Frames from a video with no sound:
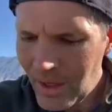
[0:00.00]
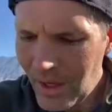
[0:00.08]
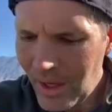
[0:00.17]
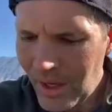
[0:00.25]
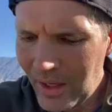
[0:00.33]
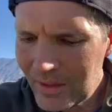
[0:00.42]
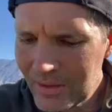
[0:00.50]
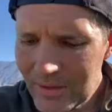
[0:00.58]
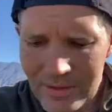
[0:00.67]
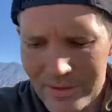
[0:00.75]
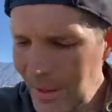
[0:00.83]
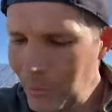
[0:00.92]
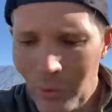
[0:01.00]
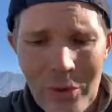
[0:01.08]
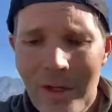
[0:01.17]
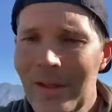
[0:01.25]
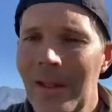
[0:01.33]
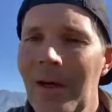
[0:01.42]
아, 잘
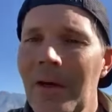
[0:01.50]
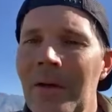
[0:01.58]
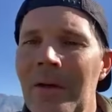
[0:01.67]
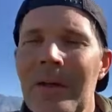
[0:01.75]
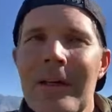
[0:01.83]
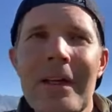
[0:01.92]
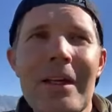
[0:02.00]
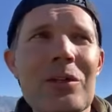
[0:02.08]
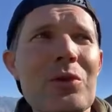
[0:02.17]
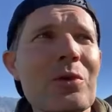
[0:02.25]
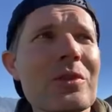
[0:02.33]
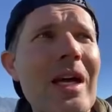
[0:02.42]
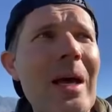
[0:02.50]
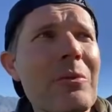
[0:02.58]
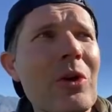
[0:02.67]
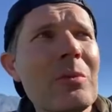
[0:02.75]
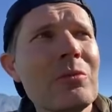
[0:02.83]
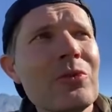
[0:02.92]
모르겠네요.
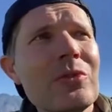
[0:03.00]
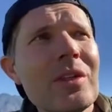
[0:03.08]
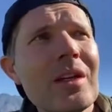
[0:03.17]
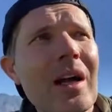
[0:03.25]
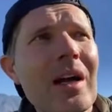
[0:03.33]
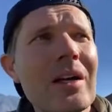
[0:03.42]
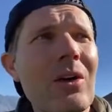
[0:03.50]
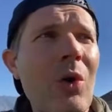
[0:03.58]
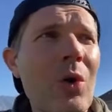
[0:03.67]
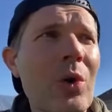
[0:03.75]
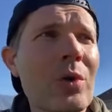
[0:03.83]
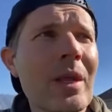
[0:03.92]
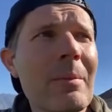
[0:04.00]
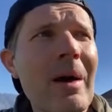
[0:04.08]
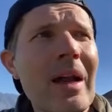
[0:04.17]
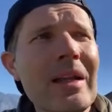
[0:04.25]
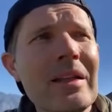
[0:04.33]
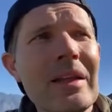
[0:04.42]
인종차별 문제가 언론에
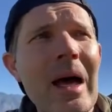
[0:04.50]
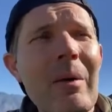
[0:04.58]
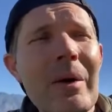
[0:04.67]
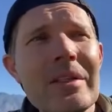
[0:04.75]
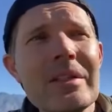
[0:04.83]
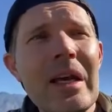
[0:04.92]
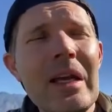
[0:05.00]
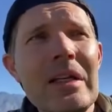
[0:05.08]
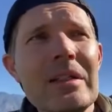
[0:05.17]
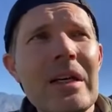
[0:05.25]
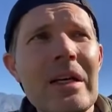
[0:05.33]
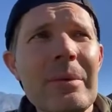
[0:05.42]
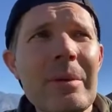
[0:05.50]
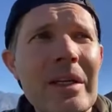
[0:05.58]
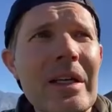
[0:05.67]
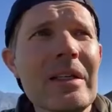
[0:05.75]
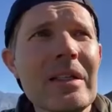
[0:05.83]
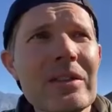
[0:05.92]
많이 나와 있지 않아서
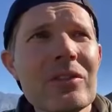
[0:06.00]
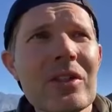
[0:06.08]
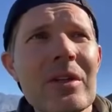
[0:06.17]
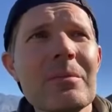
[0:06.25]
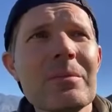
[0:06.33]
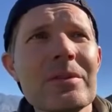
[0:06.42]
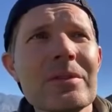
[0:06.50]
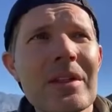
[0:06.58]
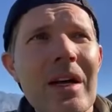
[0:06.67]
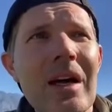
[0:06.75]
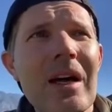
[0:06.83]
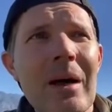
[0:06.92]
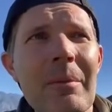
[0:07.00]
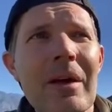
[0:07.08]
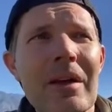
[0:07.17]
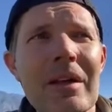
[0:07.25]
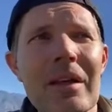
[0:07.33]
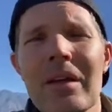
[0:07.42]
이번에는 트럼프가
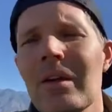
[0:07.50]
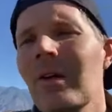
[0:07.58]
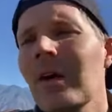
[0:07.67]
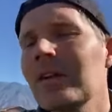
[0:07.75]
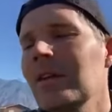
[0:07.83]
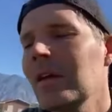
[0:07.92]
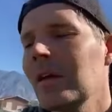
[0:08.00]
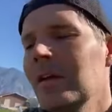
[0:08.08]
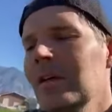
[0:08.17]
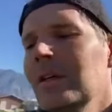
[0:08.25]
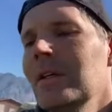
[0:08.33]
아마 이길 것 같아요.